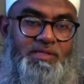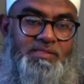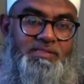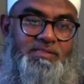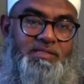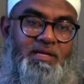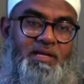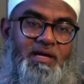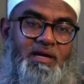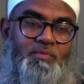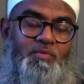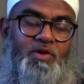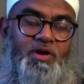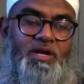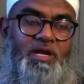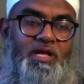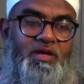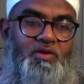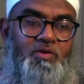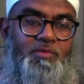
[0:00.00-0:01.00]
আসসালামু
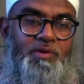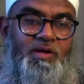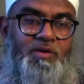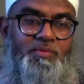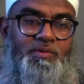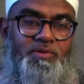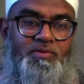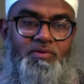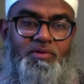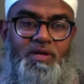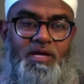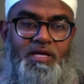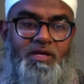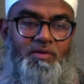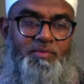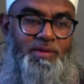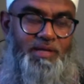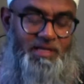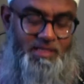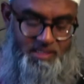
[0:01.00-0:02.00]
আলাইকুম ওয়া রাহমাতুল্লাহি
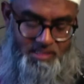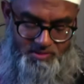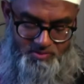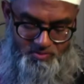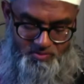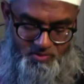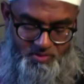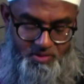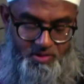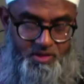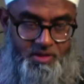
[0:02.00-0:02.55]
ওয়া বারাকাতুহু